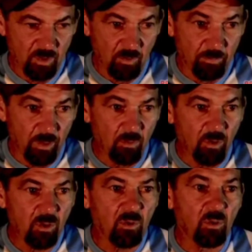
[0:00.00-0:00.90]
É o
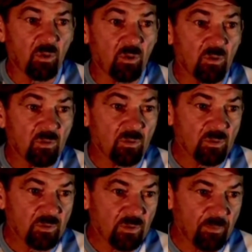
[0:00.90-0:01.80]
pau mocó,
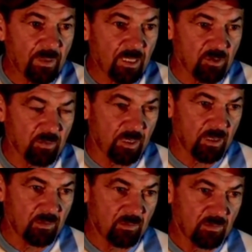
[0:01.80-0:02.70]
que é mal
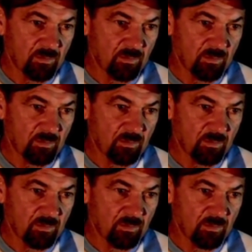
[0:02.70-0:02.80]
assombrado.